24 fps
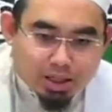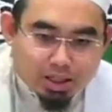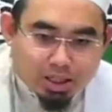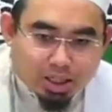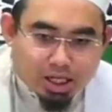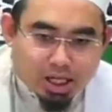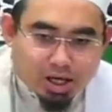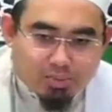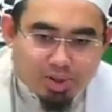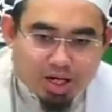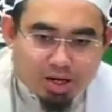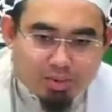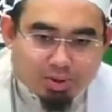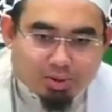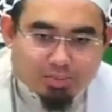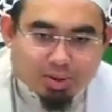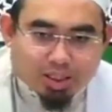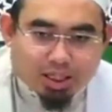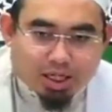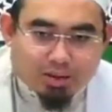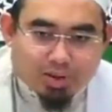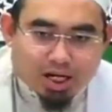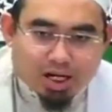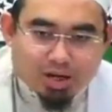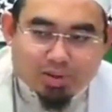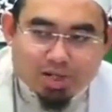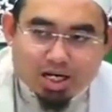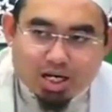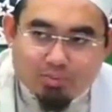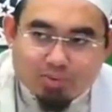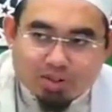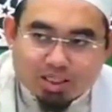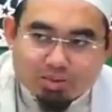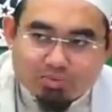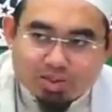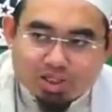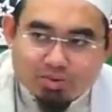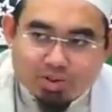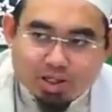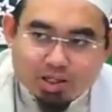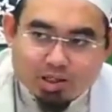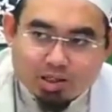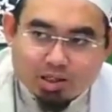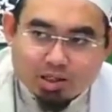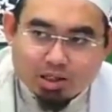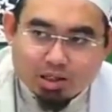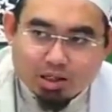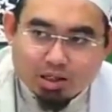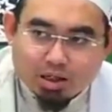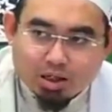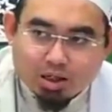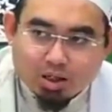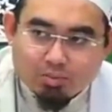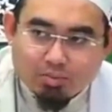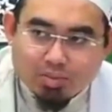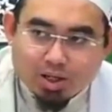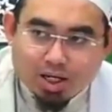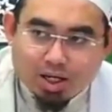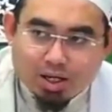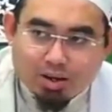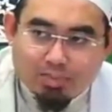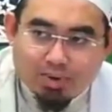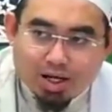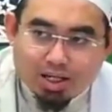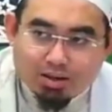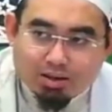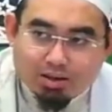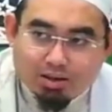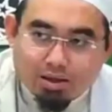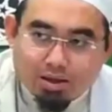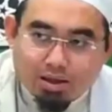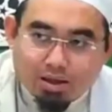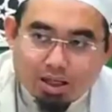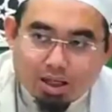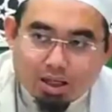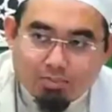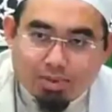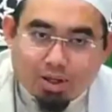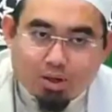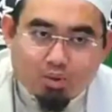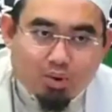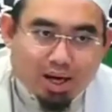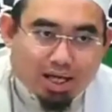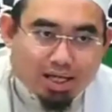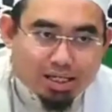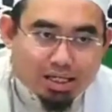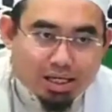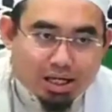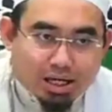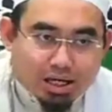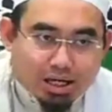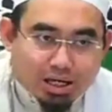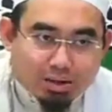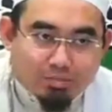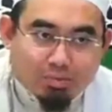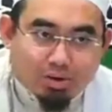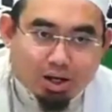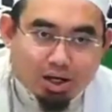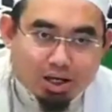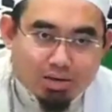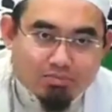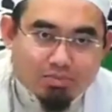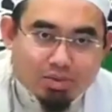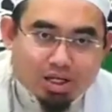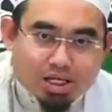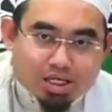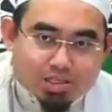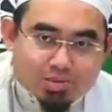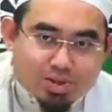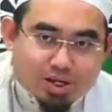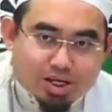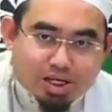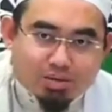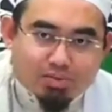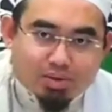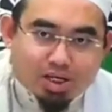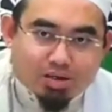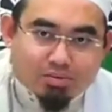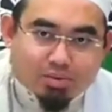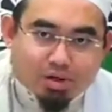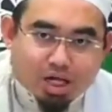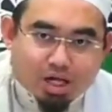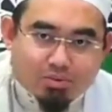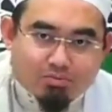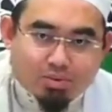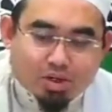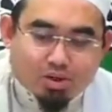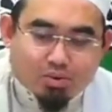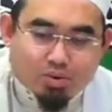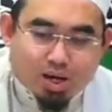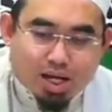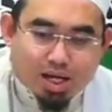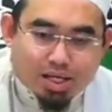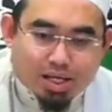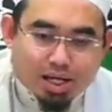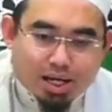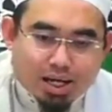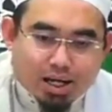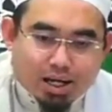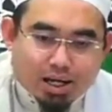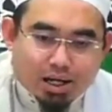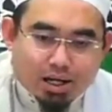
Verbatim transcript: Jadi pendapat pertama adalah pendapat sebenarnya pendapat Ibn Ulayyah, Ibrahim bin Ismail bin Ibrahim bin Ulayyah.